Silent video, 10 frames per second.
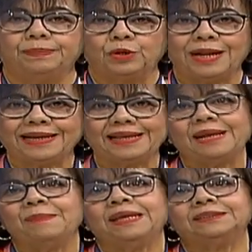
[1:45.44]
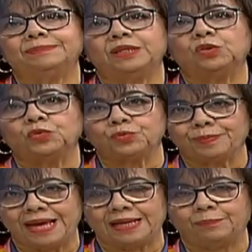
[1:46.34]
Pero la crema es menos
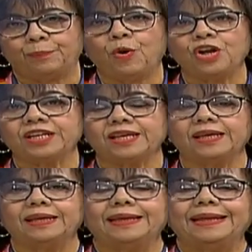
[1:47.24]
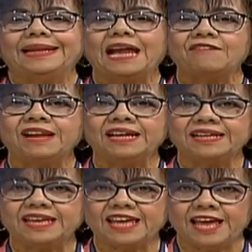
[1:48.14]
mala porque la
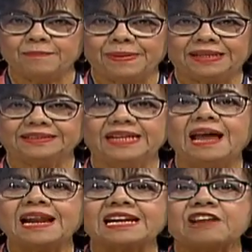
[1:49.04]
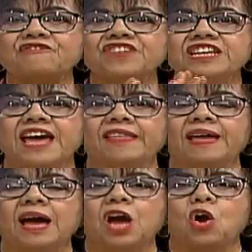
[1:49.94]
blanquean para hacerla
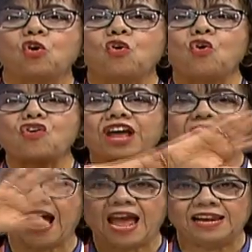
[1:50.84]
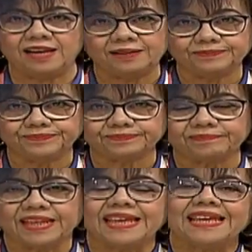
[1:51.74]
refinada con cal.
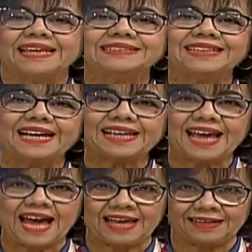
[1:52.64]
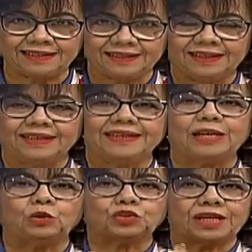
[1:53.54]
Esa cal
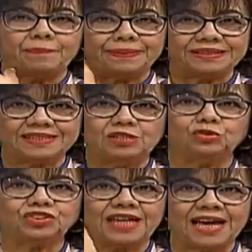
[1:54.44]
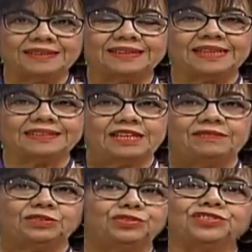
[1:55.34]
que los campesinos antes le
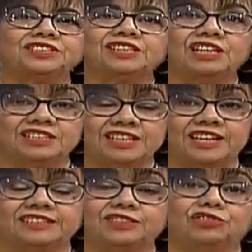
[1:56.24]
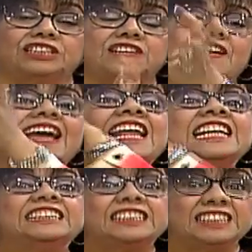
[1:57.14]
echaban, yo no sé si la siguen haciendo, le echaban a la
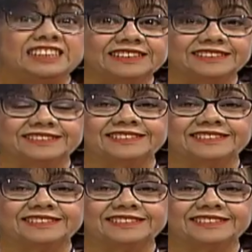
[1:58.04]
letrina